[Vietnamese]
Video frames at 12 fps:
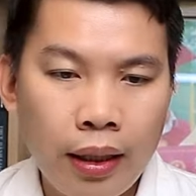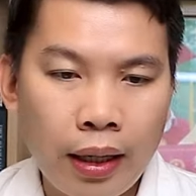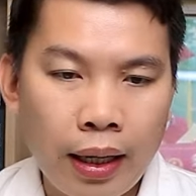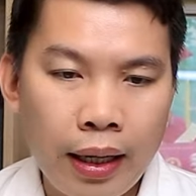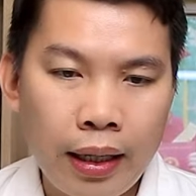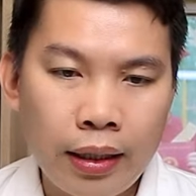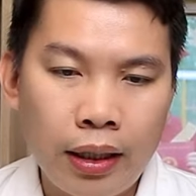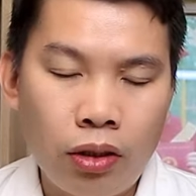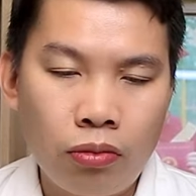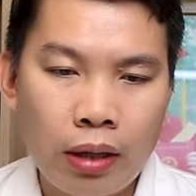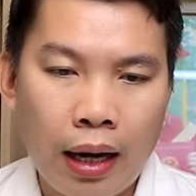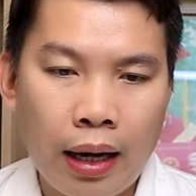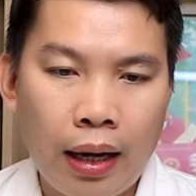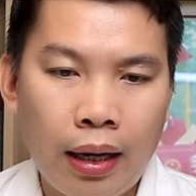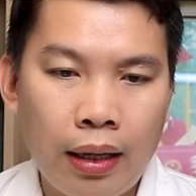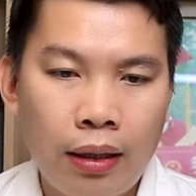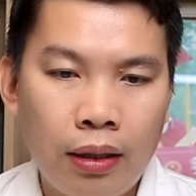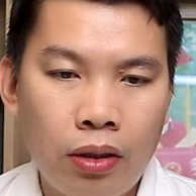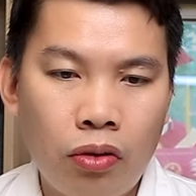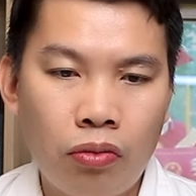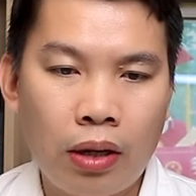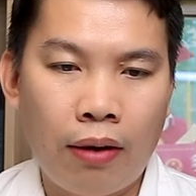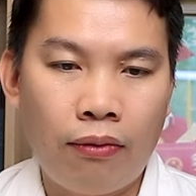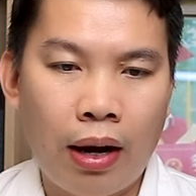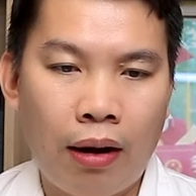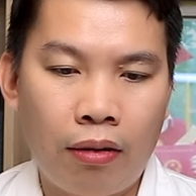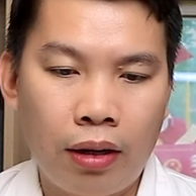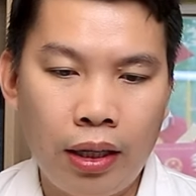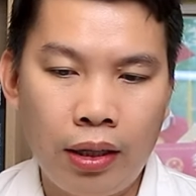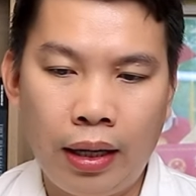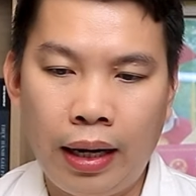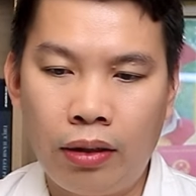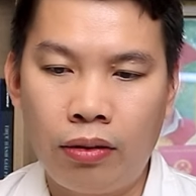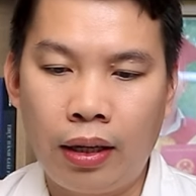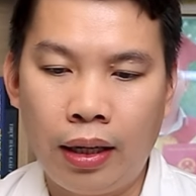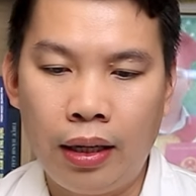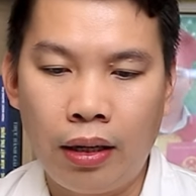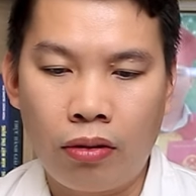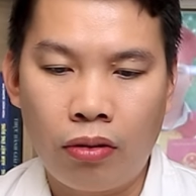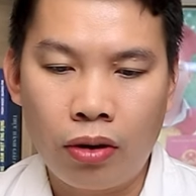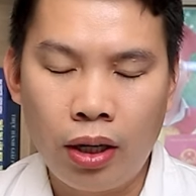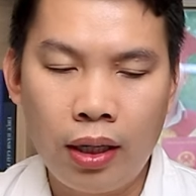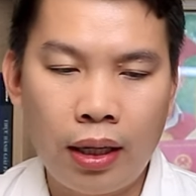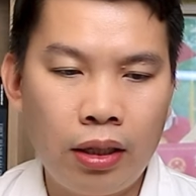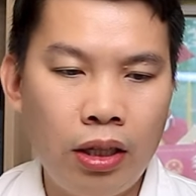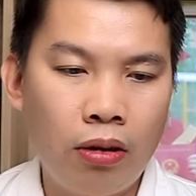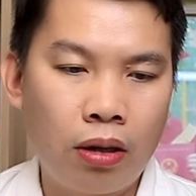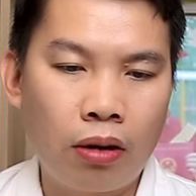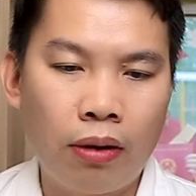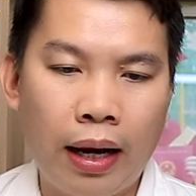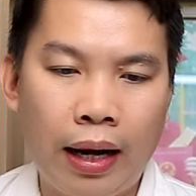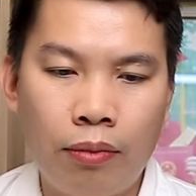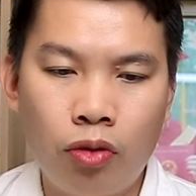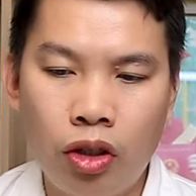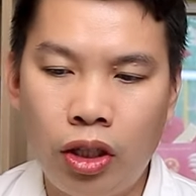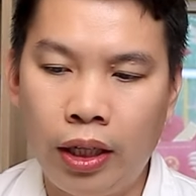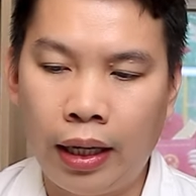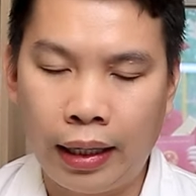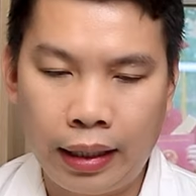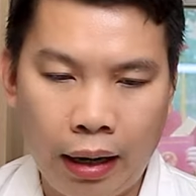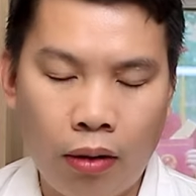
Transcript: thì ở đây là gì chúng ta chúng ta vào cái internet chúng ta thấy là có rất là nhiều các loại hàm duy trì khác